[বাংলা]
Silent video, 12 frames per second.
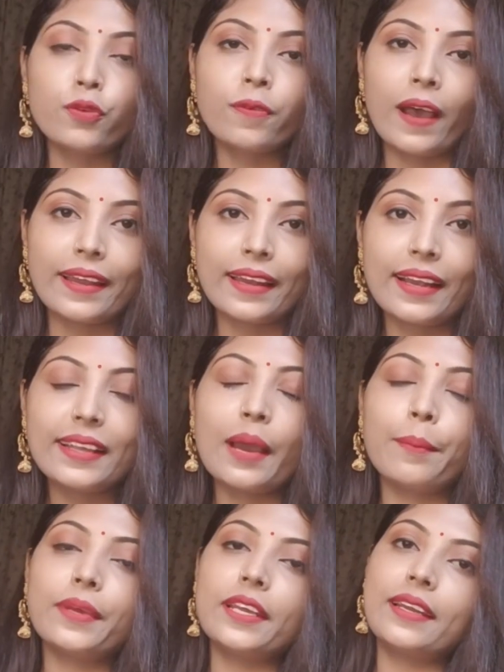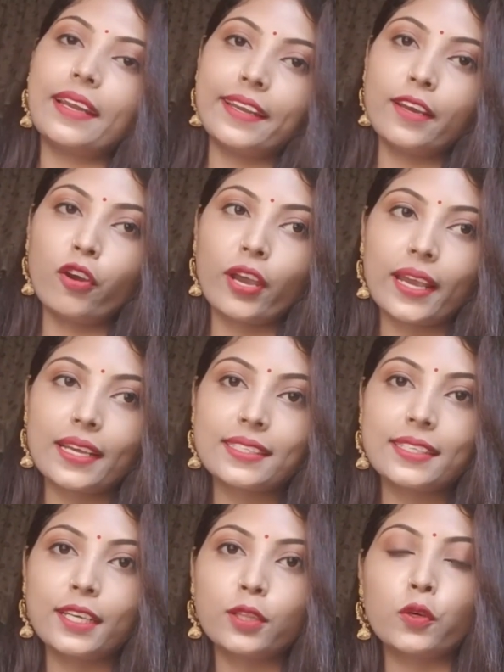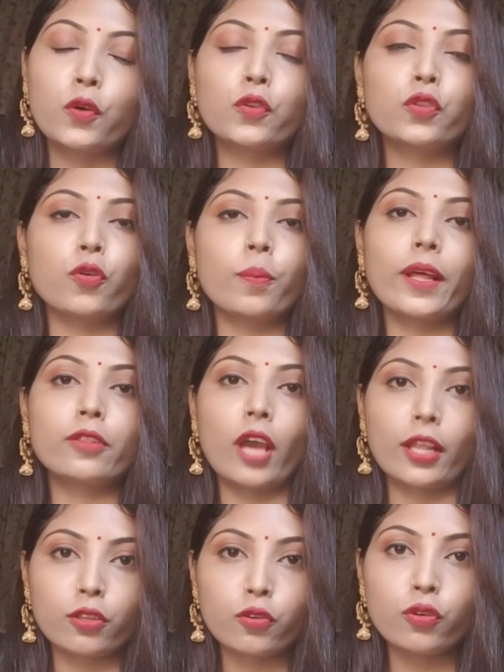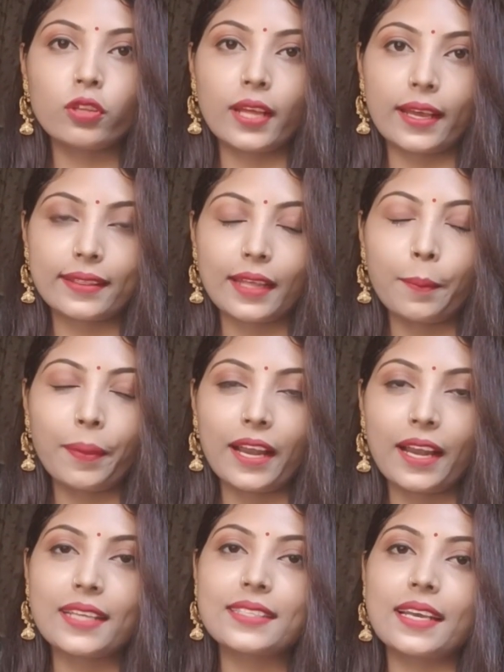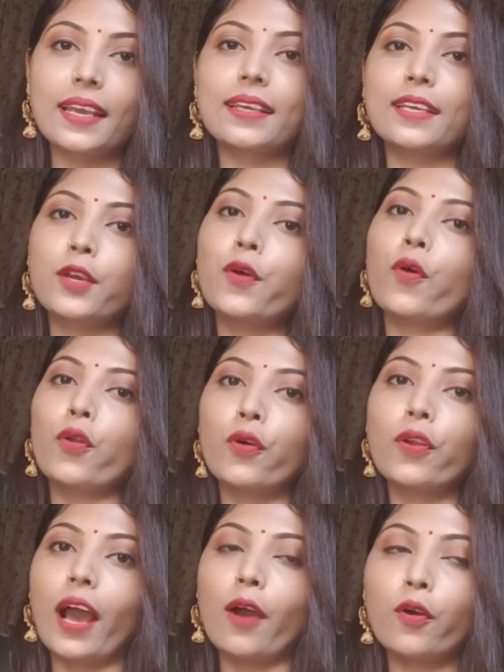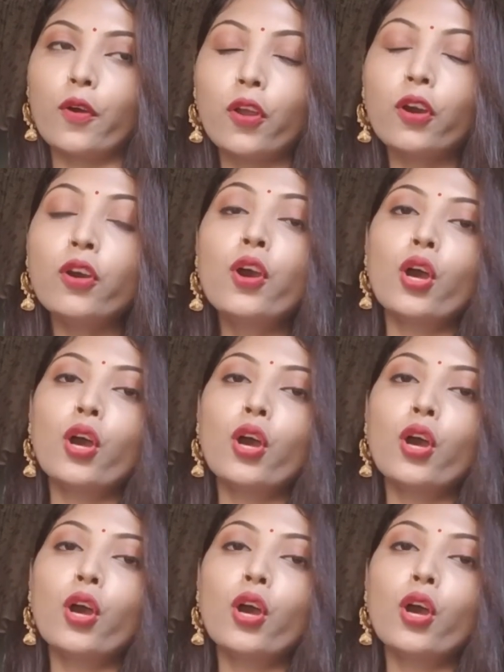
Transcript: ফাইনালি আমি রেডি হয়ে গেছি তো তোমরা তো এতক্ষণ দেখতেই পেলে যে কি হলো না হলো